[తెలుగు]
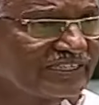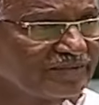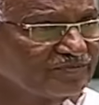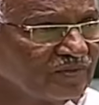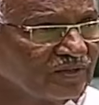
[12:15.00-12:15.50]
ఇది
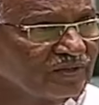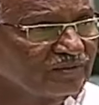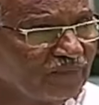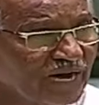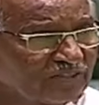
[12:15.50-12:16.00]

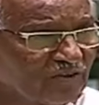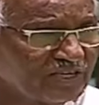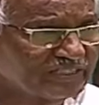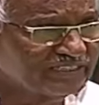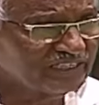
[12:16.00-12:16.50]
పాత
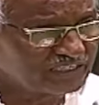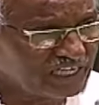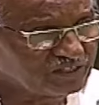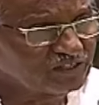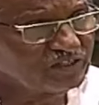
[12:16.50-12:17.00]
వాళ్ళు చేసిన
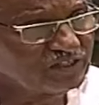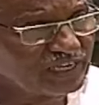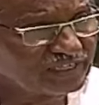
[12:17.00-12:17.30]
కంటిన్యూగా